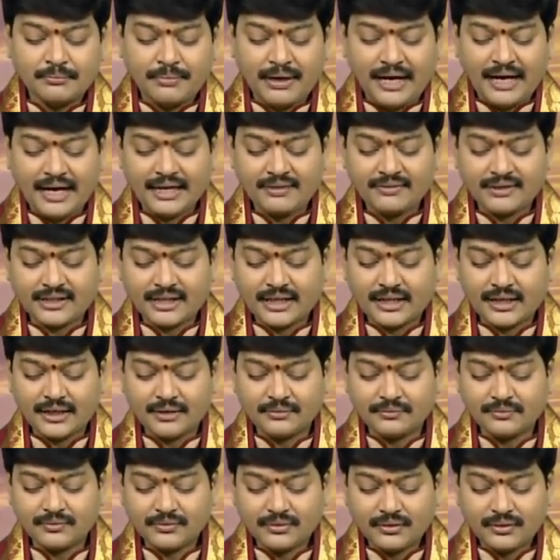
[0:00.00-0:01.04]

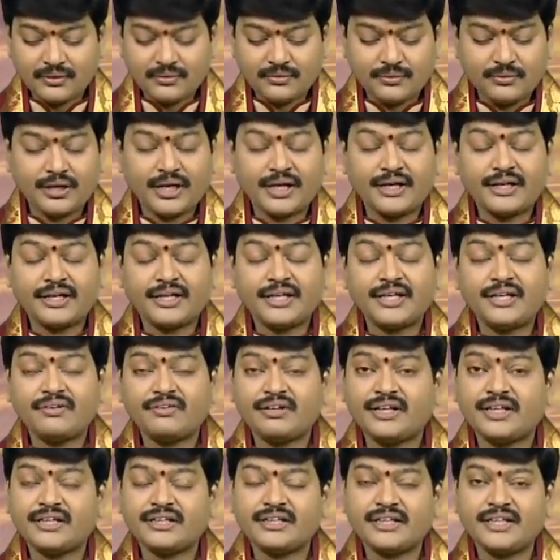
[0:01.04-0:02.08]
బాలవకరణం ఉన్నాయి
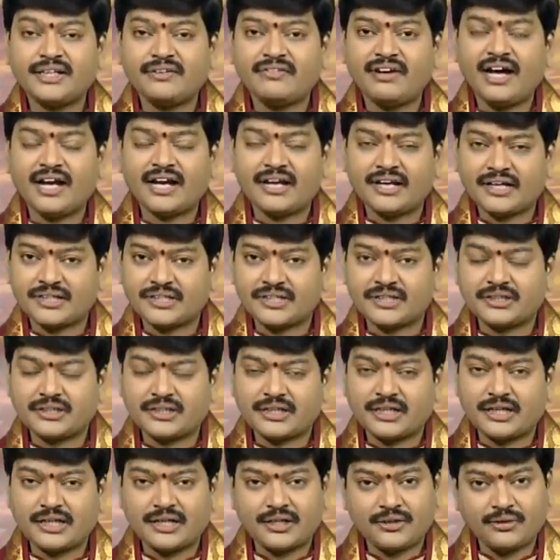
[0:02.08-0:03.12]
ఇటువంటి తిదివార
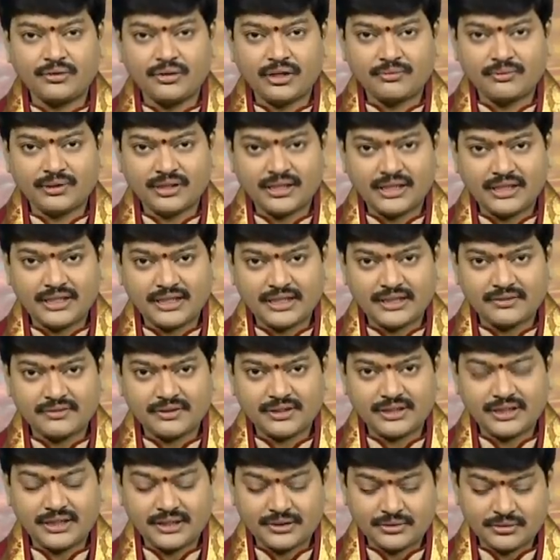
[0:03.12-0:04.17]
నక్షత్రకరణ యోగములు
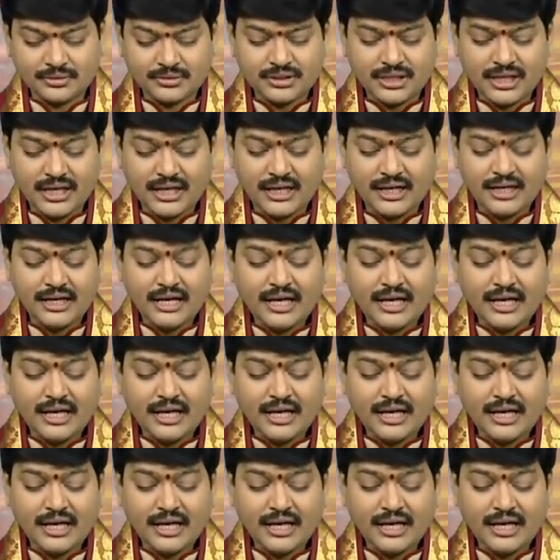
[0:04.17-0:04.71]
కలిగినటువంటి నేటి రోజున